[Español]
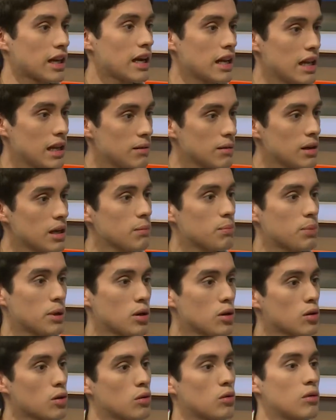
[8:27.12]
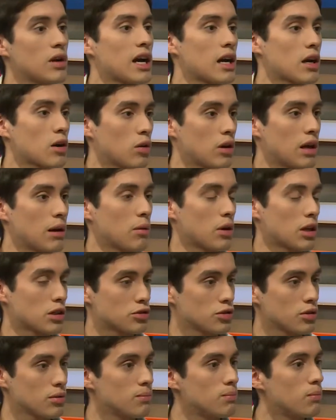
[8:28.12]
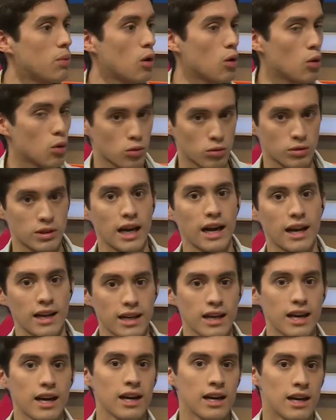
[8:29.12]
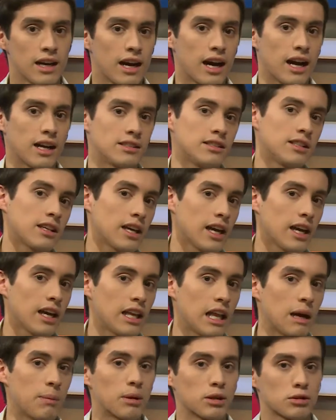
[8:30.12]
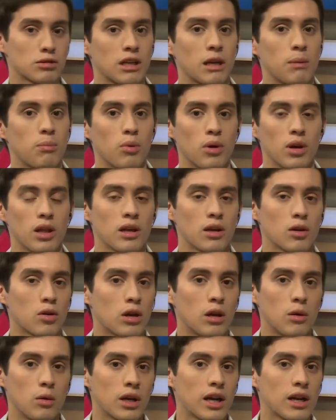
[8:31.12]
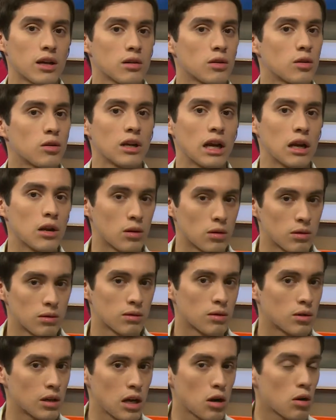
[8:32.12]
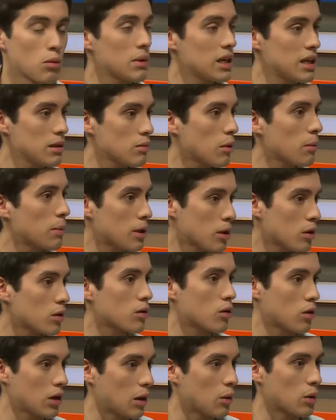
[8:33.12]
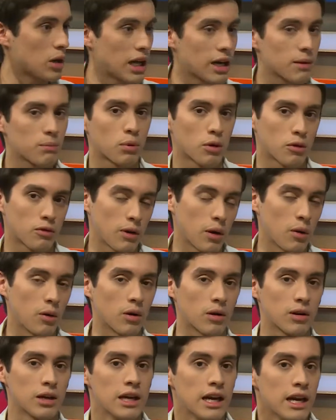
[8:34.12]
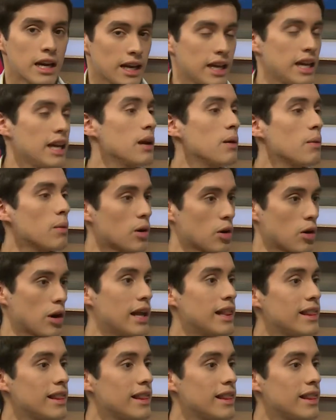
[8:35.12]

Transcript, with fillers: libre, pero con una colaboración voluntaria Así que las personas pueden colaborar con algo, con algo mínimo, pero colaborar, por favor. y bueno, el